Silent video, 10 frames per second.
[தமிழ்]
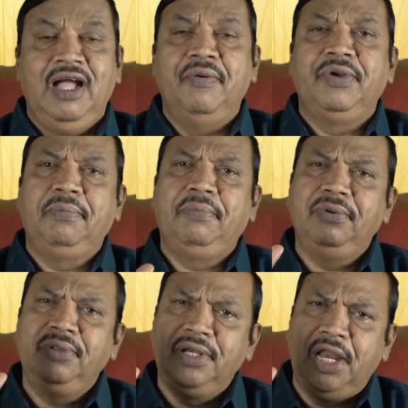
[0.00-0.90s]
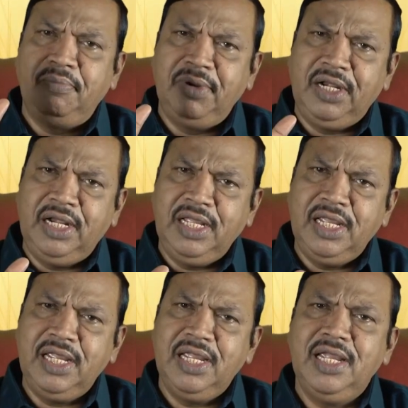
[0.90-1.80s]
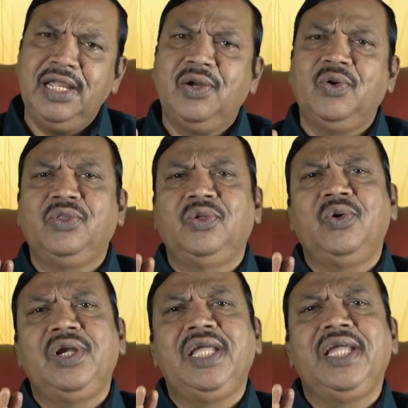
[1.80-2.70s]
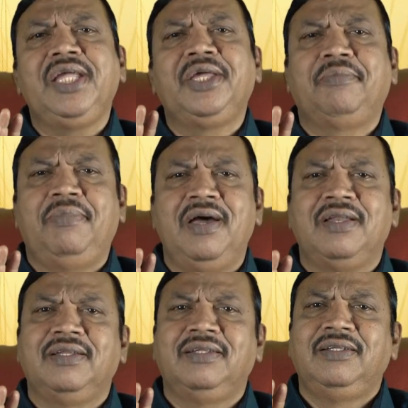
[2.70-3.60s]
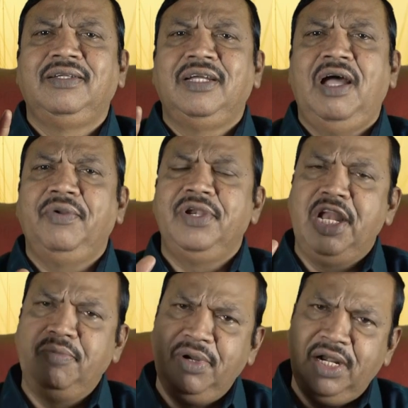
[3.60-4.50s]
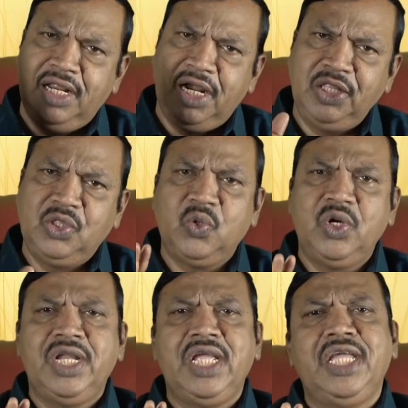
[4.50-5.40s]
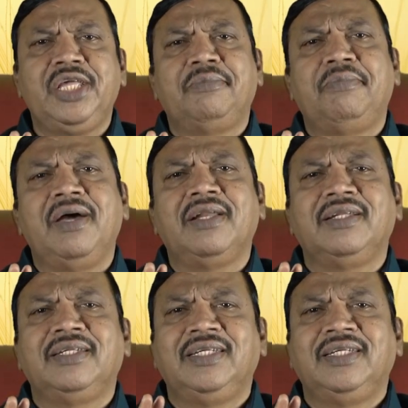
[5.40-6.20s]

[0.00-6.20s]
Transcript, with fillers: அவர் எப்போதும் நன்மைகளே கொடுத்து கொண்டே இருப்பார் அவர் நன்மைகளை அளித்து கொண்டே இருப்பார்